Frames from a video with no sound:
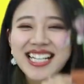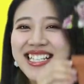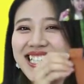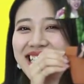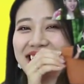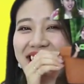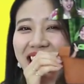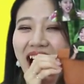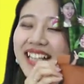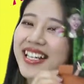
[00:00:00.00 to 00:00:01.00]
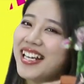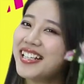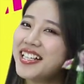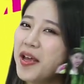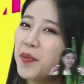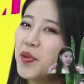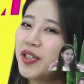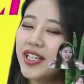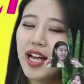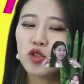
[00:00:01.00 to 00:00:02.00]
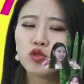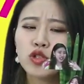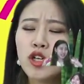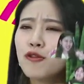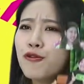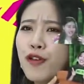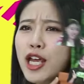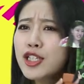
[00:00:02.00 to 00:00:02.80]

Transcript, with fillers: 今天啊，天音的演播厅啊出现了非